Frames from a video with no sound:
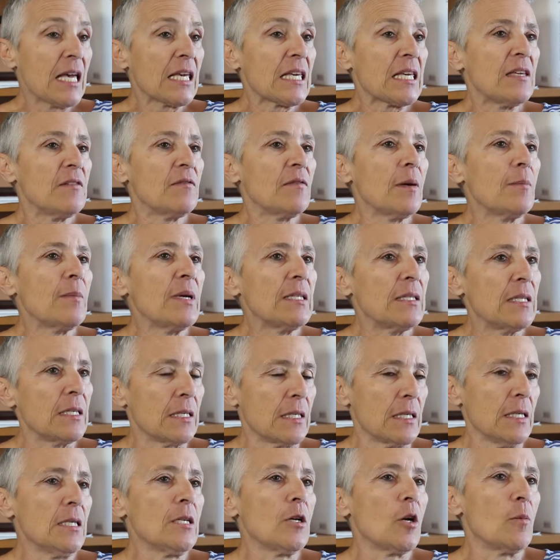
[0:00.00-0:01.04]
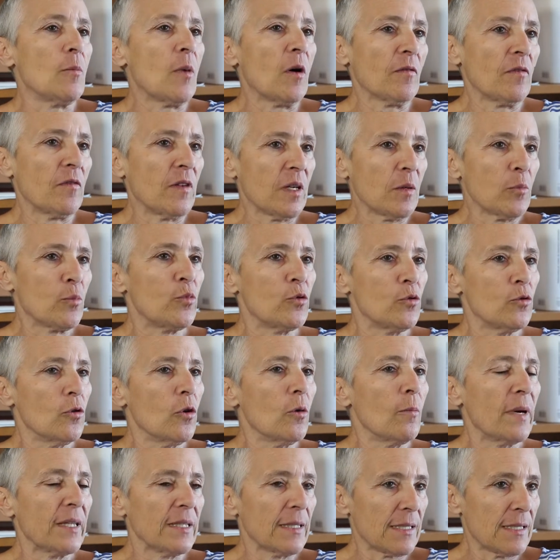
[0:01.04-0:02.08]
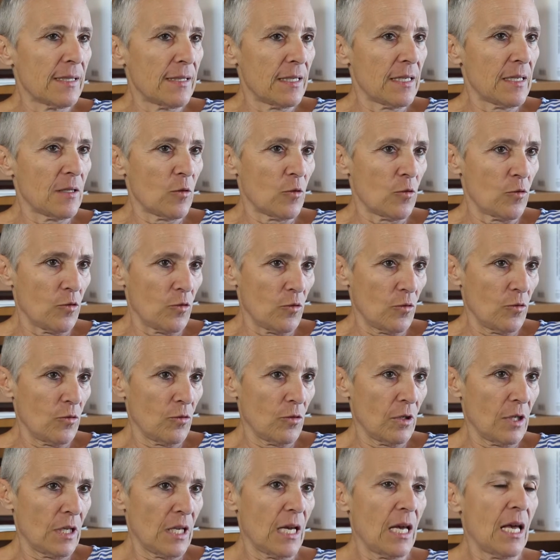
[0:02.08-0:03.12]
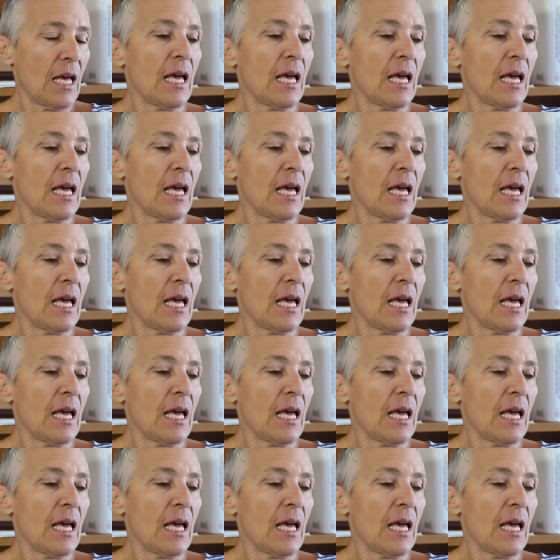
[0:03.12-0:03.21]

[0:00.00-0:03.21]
qui va m'indiquer comment faire pour m'adresser à ce juge.